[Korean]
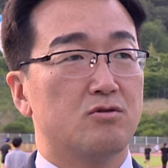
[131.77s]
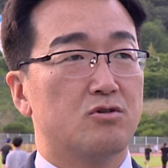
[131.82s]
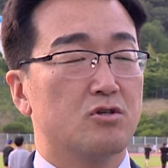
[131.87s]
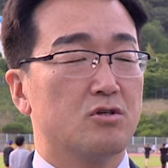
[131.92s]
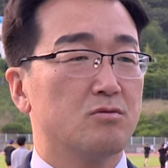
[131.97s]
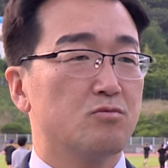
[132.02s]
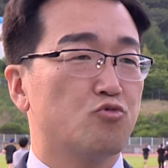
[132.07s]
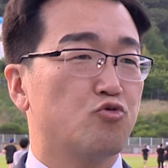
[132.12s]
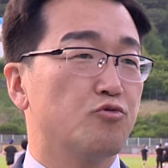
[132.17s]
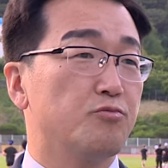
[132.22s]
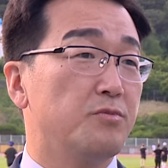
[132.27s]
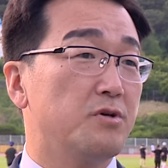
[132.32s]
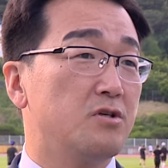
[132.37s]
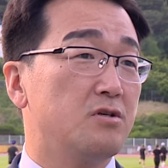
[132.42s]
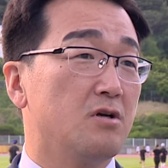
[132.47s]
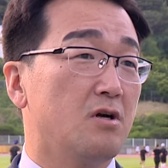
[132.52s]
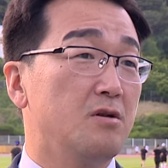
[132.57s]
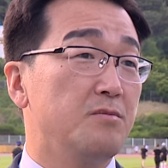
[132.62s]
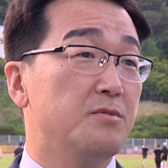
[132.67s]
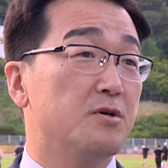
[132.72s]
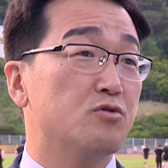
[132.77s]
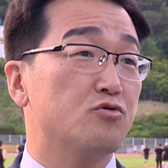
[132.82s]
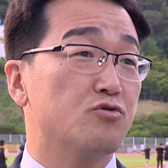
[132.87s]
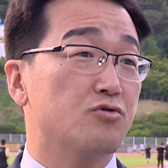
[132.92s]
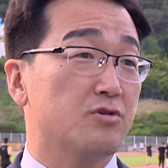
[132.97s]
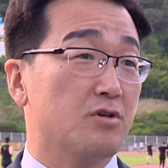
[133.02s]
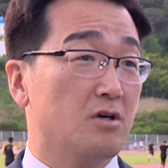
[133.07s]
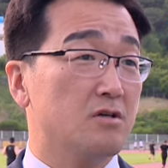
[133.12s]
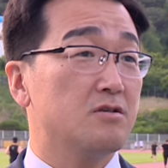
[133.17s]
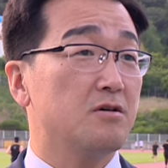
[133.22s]
지금 국민 10명
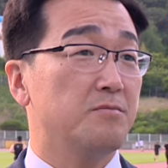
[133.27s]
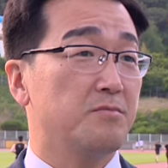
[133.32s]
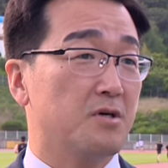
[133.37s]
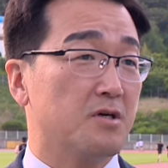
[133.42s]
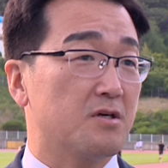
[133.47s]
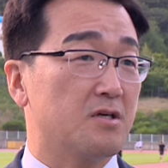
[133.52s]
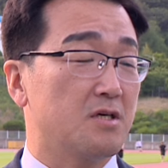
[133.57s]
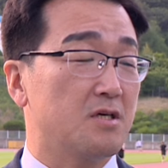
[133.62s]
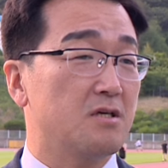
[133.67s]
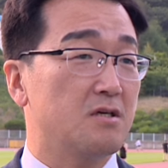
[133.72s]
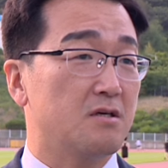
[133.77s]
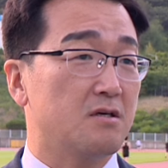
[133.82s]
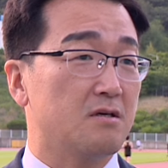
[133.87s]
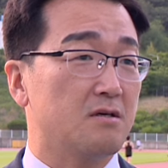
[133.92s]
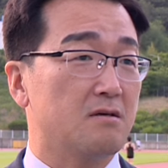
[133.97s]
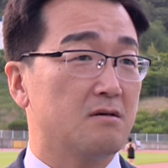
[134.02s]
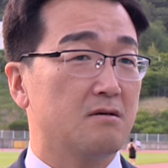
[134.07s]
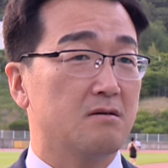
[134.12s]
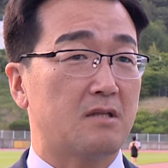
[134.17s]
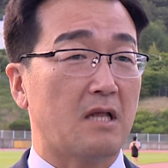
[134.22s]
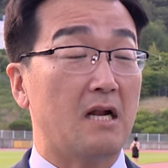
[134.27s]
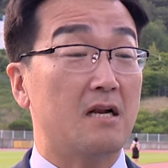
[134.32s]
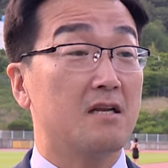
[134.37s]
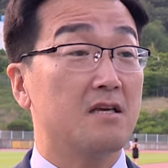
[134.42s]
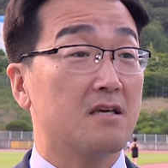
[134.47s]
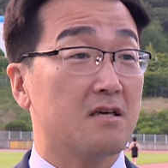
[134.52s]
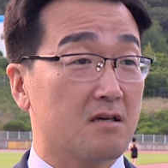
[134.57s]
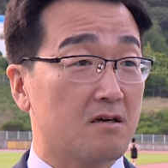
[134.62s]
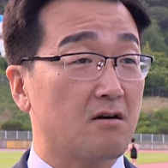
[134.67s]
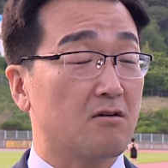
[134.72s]
중 6명이
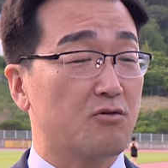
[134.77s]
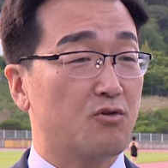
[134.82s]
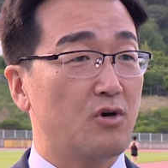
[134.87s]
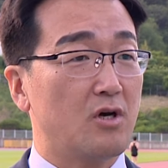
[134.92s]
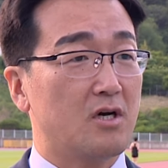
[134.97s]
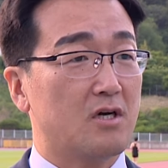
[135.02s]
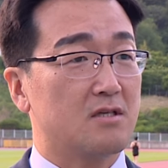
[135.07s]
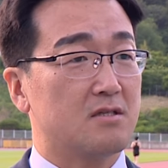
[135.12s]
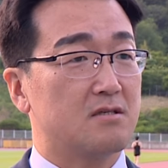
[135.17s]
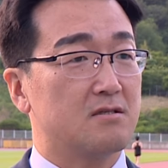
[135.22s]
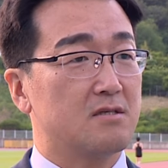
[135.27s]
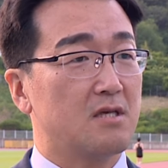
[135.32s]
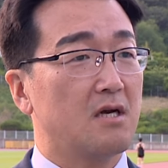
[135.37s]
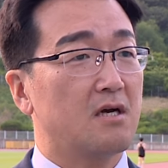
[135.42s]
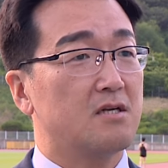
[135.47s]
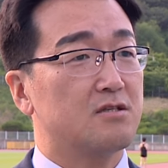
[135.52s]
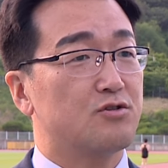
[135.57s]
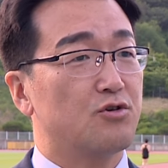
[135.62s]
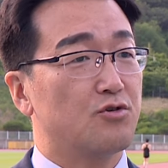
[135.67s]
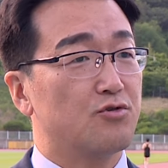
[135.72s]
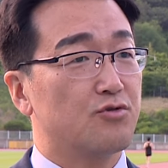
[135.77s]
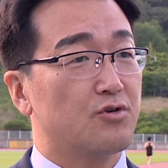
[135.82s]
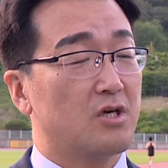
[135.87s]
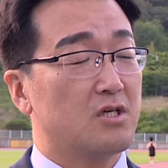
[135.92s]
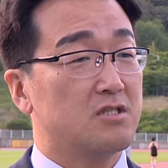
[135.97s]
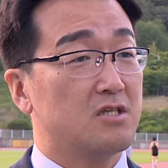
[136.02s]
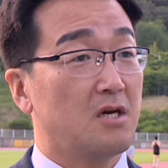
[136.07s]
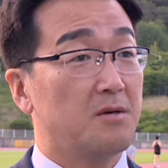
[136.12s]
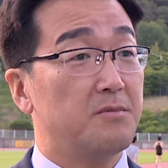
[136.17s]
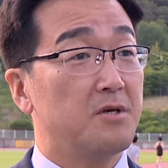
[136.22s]
달리기, 걷기와 같은
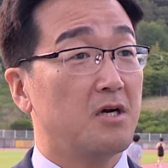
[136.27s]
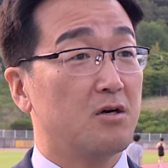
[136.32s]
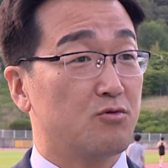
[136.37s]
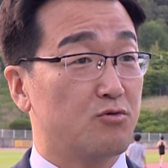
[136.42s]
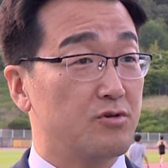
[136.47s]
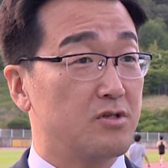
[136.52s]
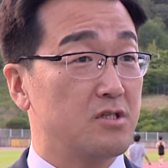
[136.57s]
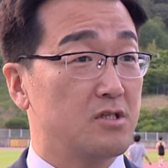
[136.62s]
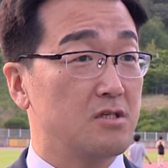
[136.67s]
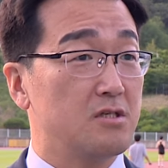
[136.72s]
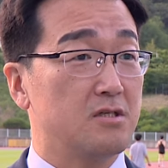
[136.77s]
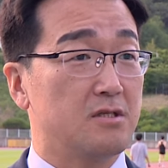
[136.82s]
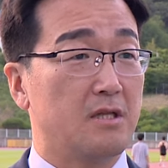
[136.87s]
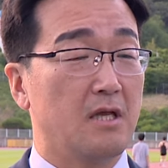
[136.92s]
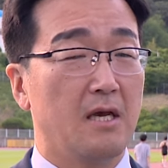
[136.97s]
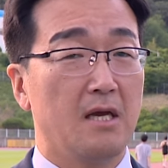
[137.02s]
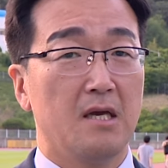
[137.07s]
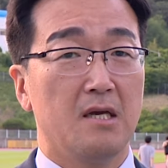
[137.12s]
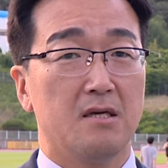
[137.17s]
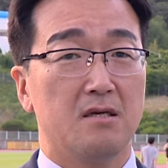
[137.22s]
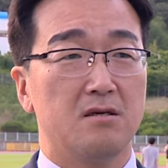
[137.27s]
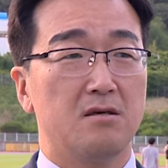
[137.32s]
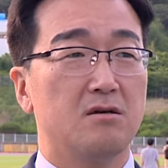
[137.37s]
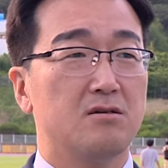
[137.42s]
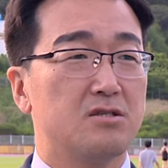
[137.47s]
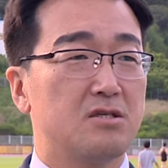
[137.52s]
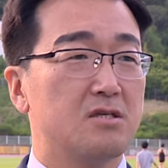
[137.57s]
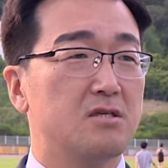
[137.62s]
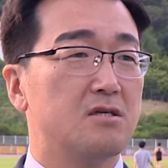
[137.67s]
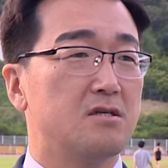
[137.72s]
생활체육에 참여하고 있는 이
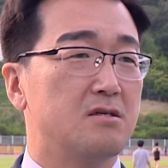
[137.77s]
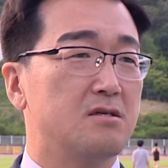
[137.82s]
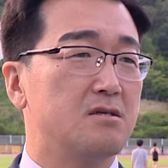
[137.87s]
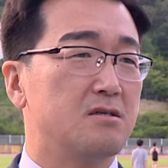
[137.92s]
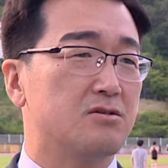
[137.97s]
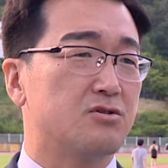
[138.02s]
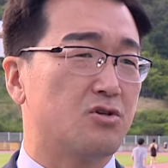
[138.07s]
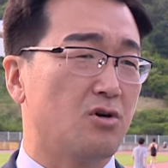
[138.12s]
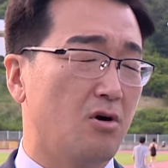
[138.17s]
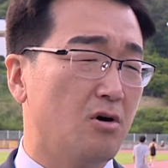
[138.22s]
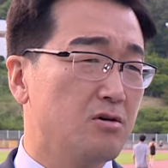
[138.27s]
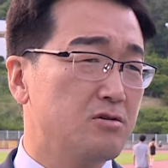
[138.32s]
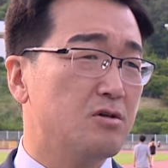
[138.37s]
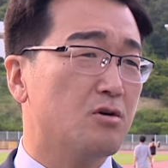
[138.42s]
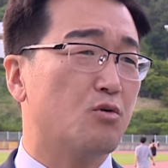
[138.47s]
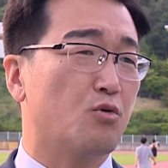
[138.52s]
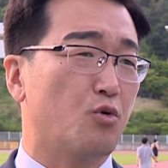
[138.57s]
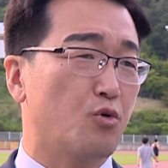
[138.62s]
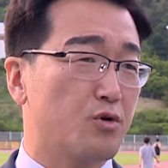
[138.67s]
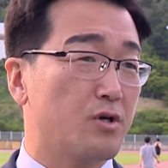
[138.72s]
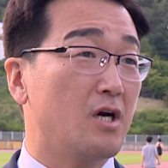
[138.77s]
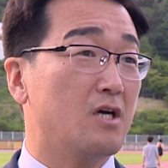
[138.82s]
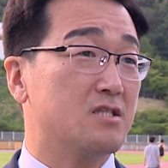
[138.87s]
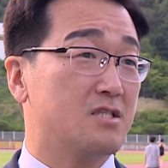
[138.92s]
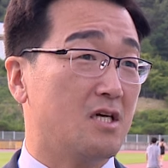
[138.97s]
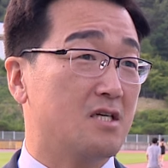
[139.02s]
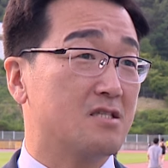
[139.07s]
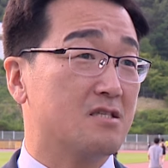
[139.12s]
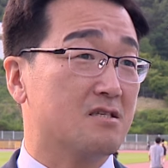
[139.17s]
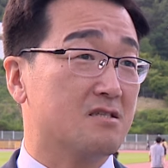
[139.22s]
현실을 전혀
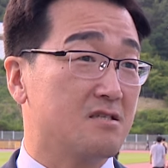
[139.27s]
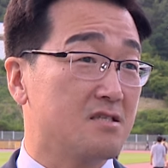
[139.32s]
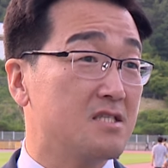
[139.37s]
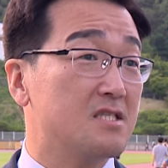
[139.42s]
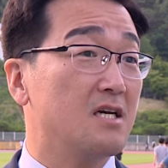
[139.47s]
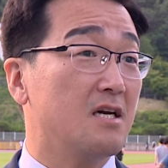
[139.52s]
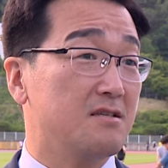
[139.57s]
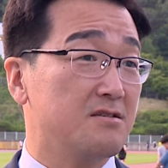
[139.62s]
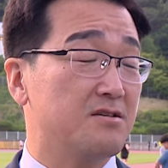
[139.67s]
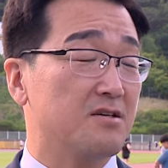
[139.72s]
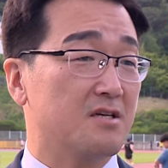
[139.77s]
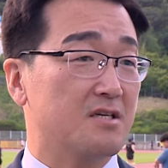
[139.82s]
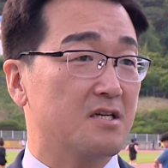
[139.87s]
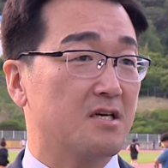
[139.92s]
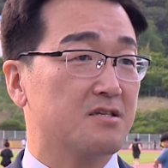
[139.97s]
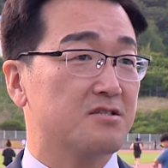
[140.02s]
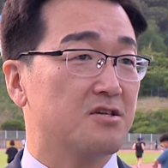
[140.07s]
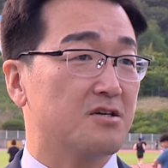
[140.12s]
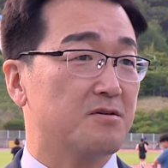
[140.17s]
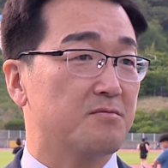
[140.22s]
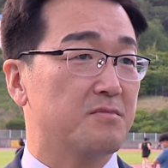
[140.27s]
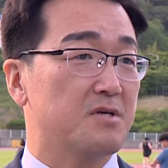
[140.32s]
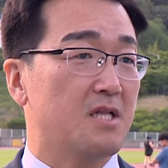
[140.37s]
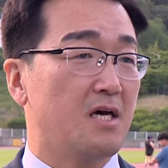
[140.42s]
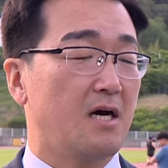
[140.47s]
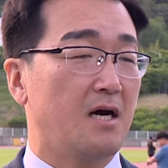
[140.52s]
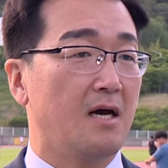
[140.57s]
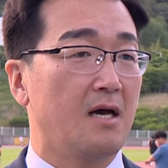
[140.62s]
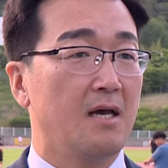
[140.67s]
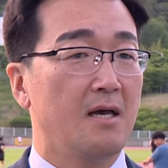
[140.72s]
고려하지 않은 근시안적인
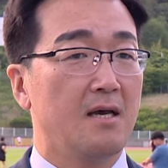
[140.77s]
행정입니다.